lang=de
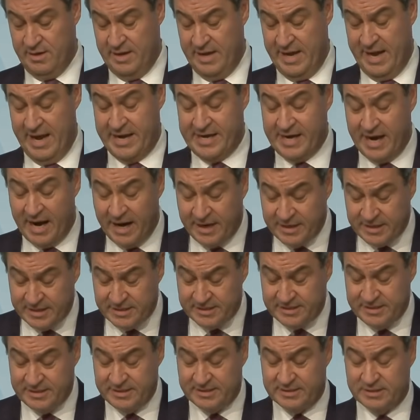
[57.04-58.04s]
Er hätte
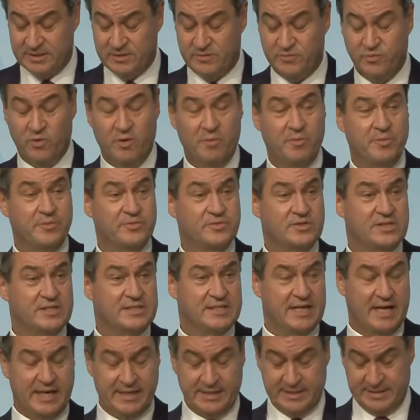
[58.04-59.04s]
angesichts des Vorwurfs
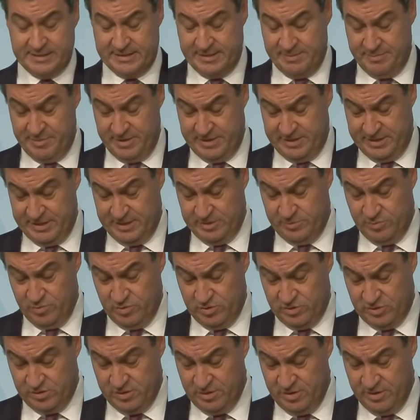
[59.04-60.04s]
des
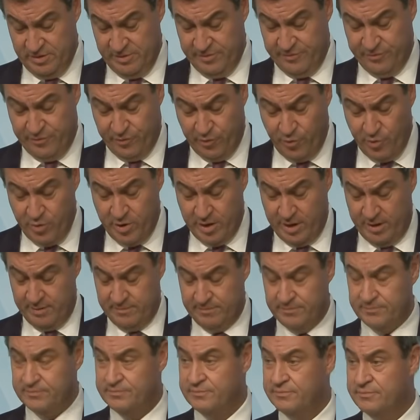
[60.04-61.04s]
Antisemitismus früher,
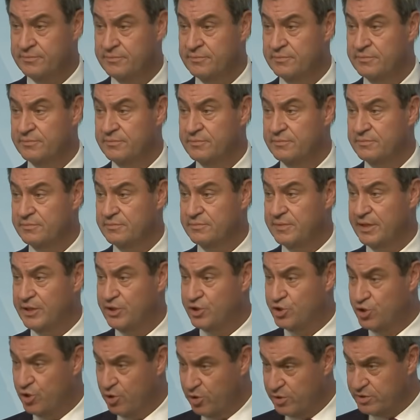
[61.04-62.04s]

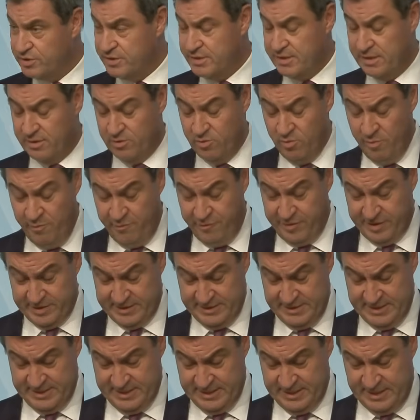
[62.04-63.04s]
entschlossener,
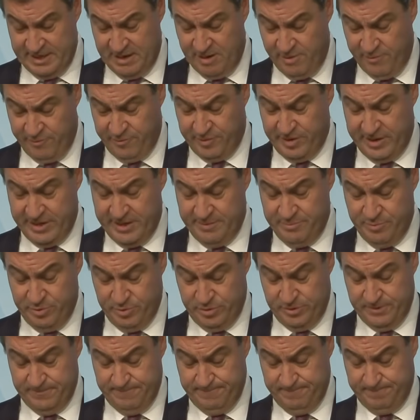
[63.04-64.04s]
umfassender aufklären
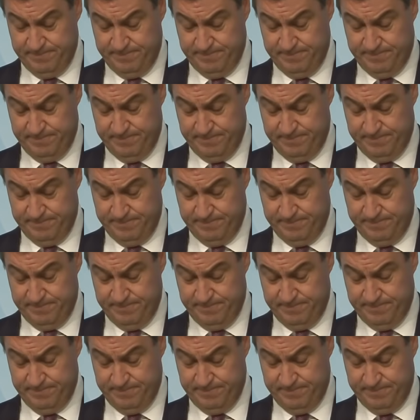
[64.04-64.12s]
müssen.